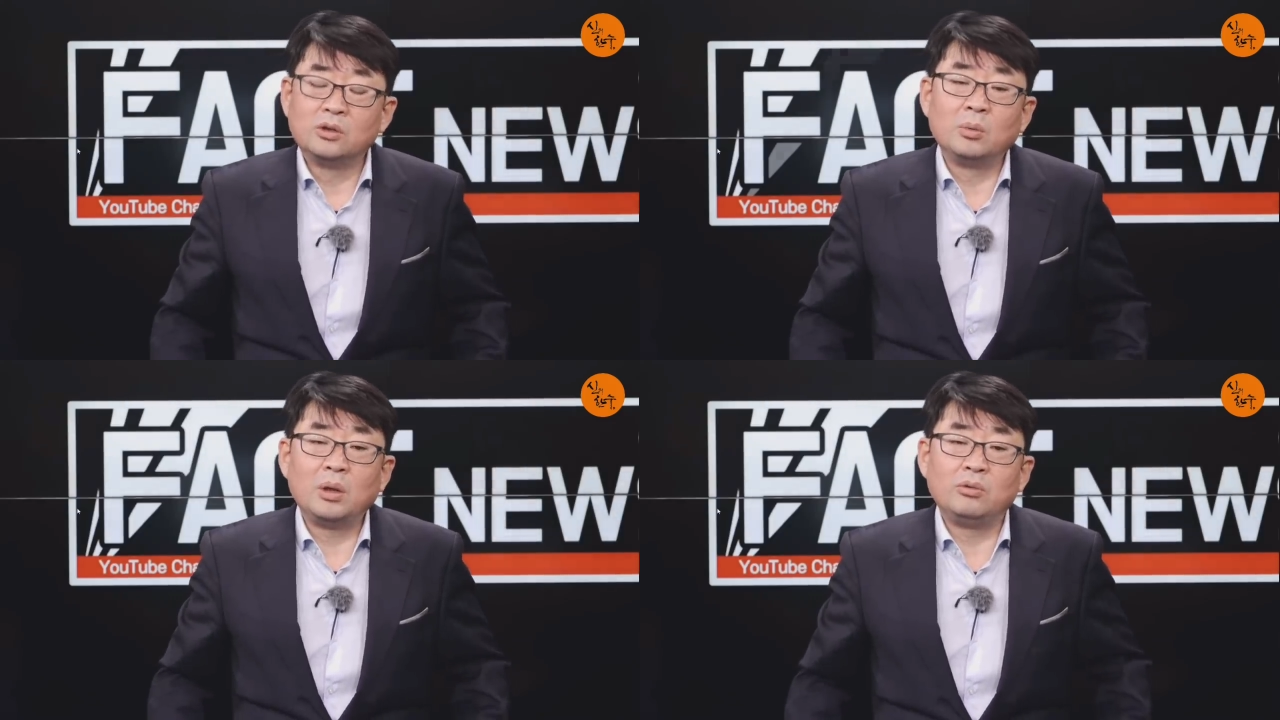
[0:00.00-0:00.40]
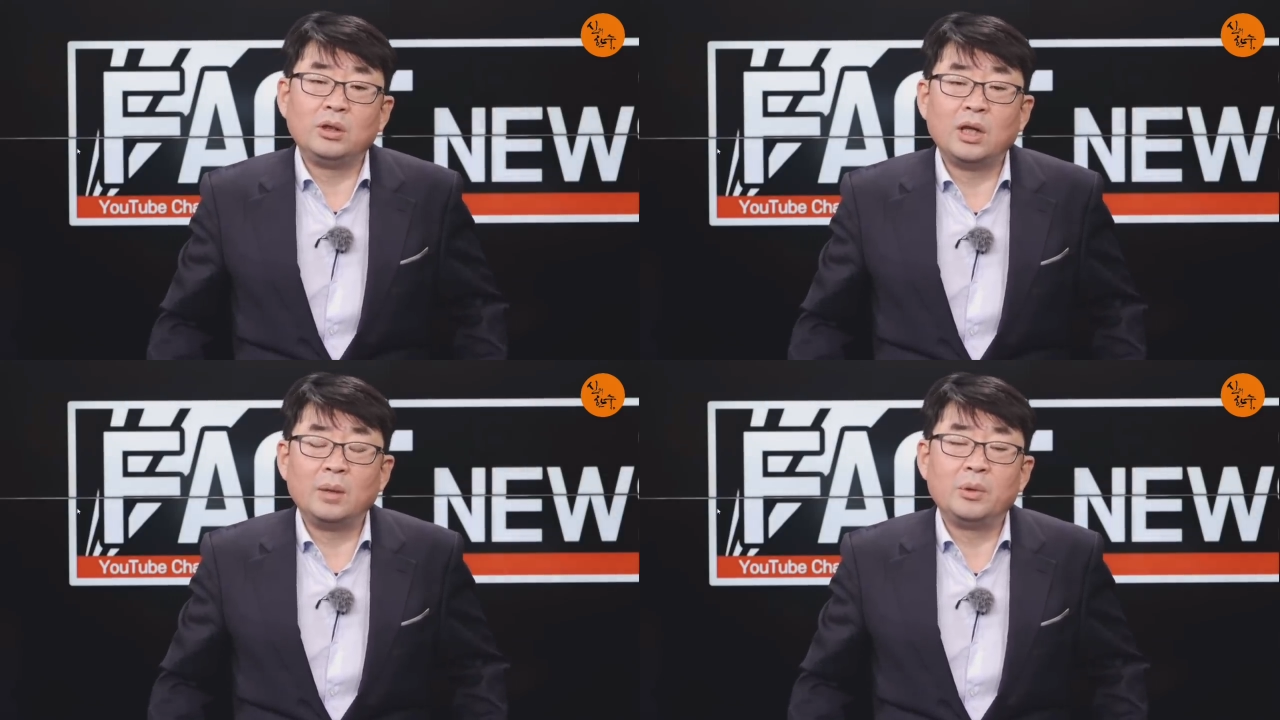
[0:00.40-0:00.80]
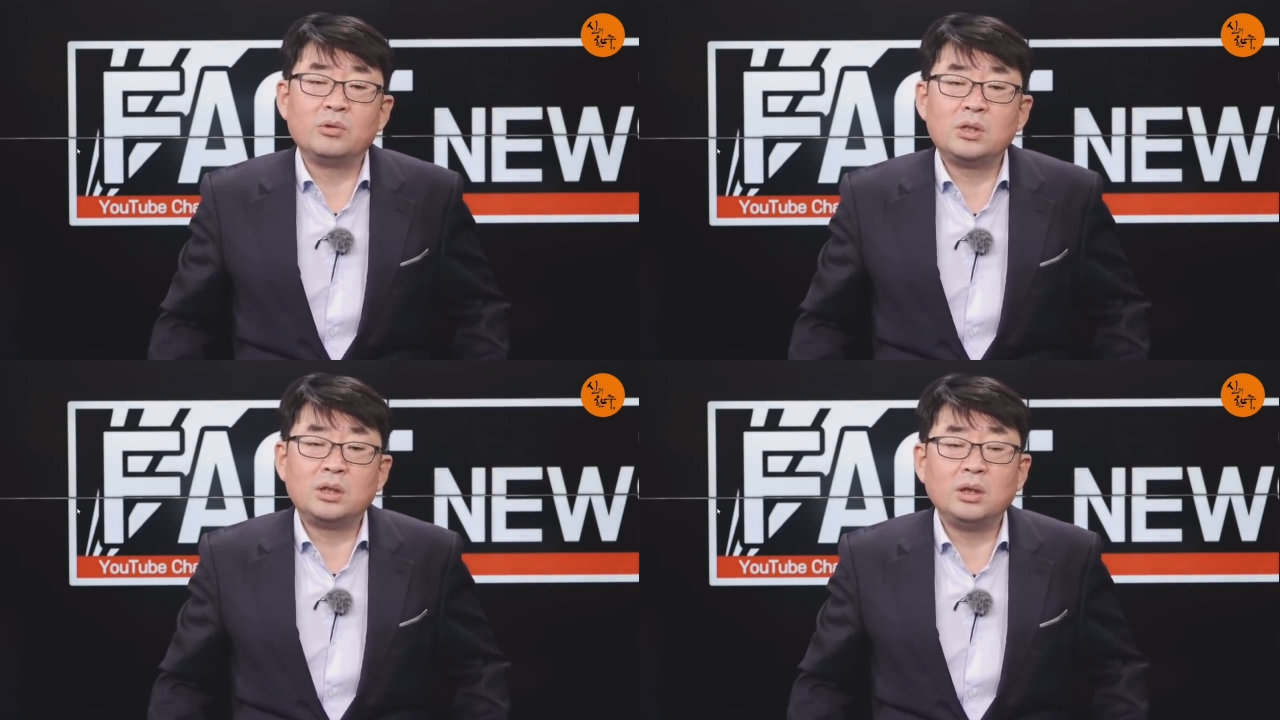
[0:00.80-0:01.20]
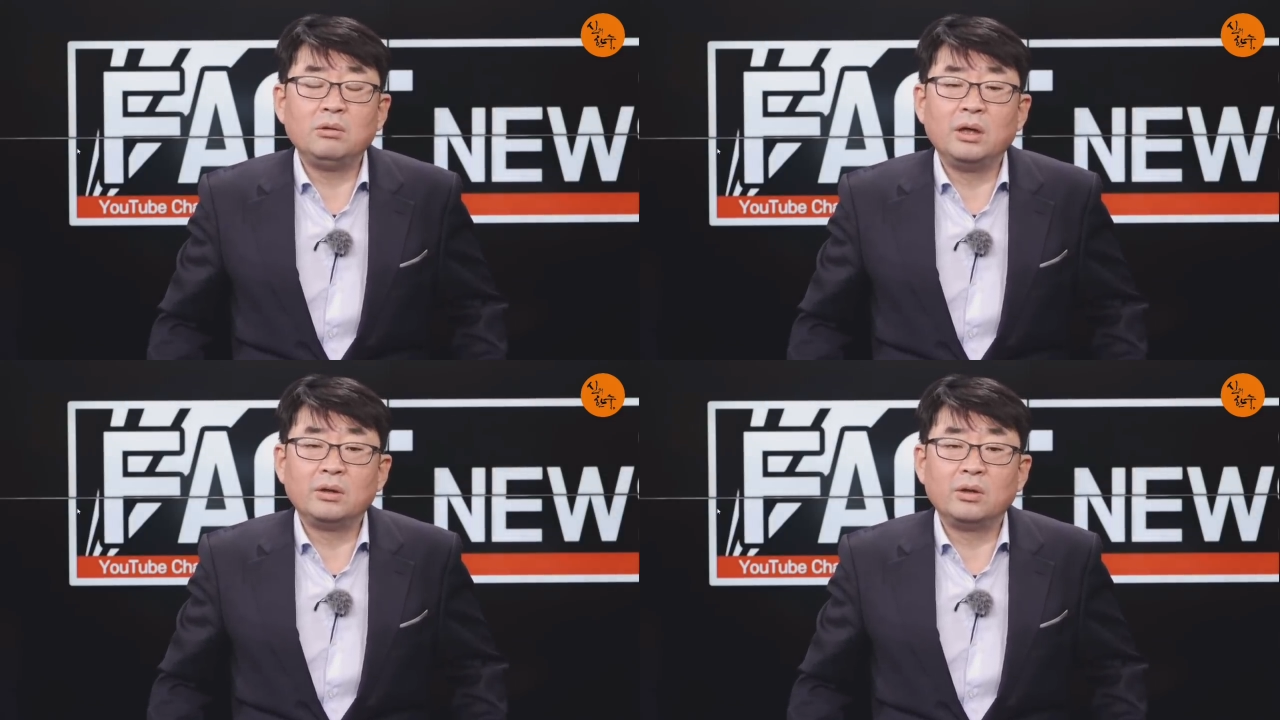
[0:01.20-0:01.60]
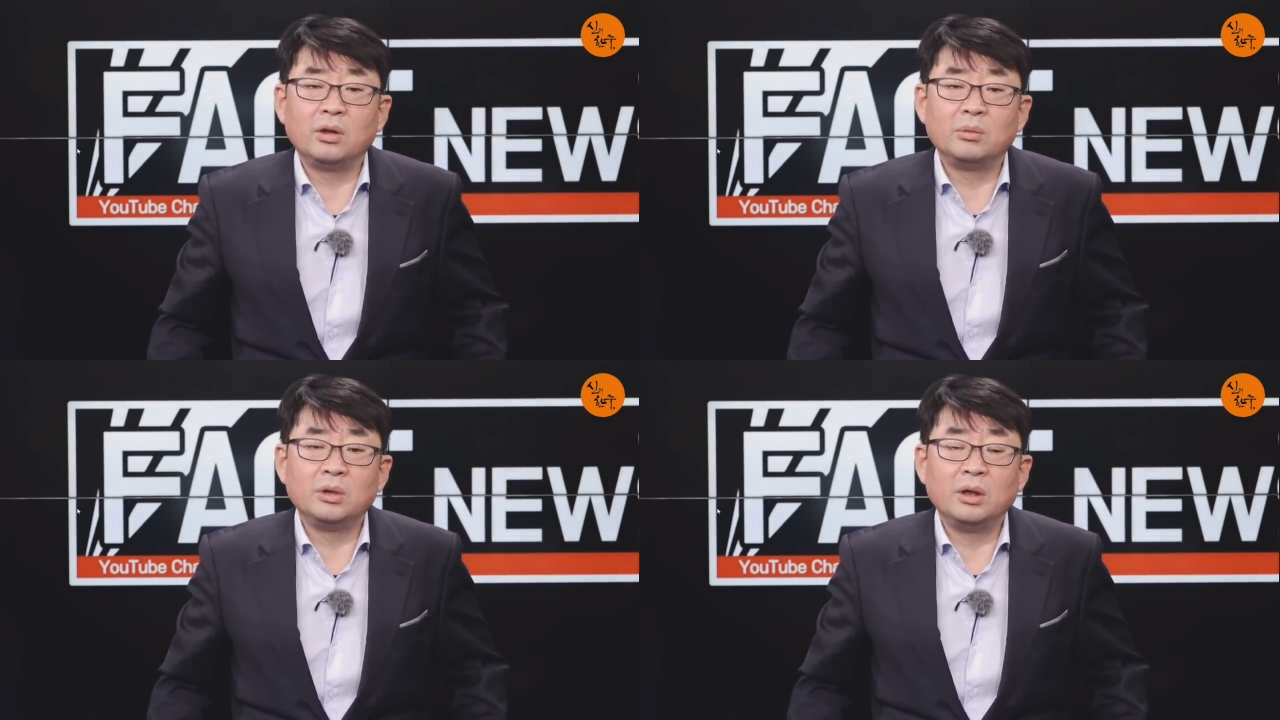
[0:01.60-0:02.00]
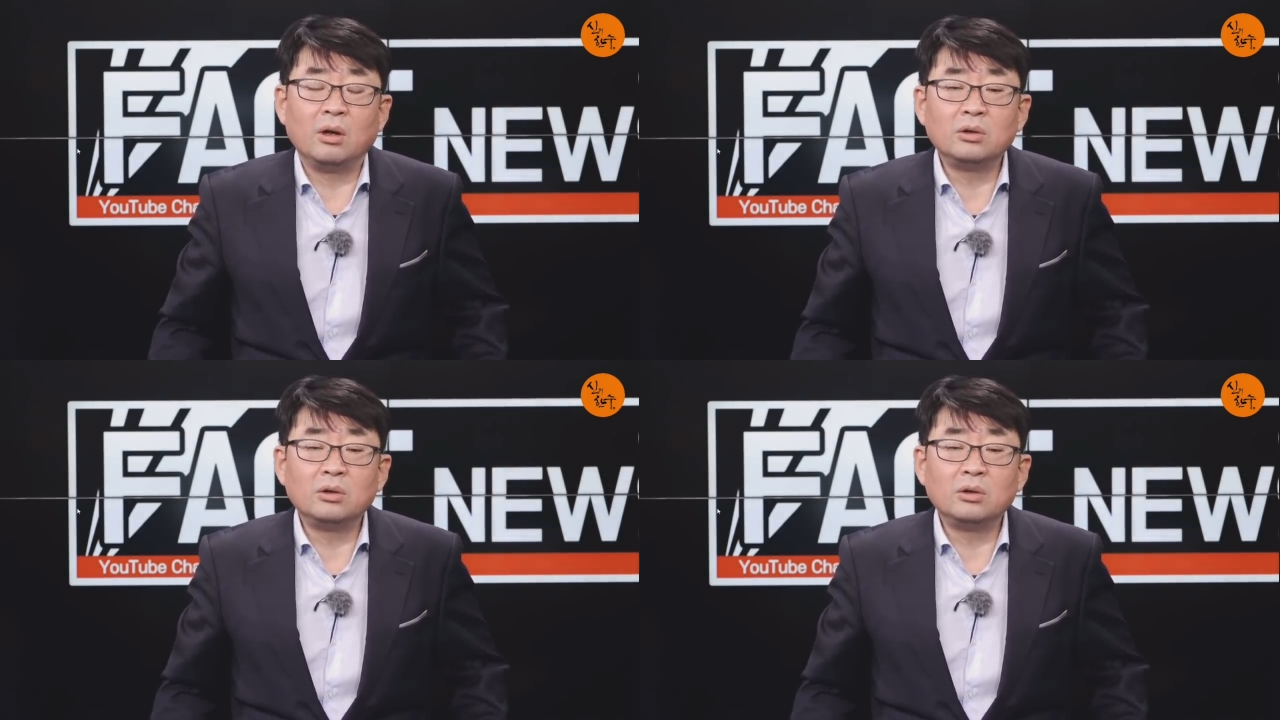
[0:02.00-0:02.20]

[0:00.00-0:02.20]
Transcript: 정말 우리 대한민국 지키기 위해서 여러분들이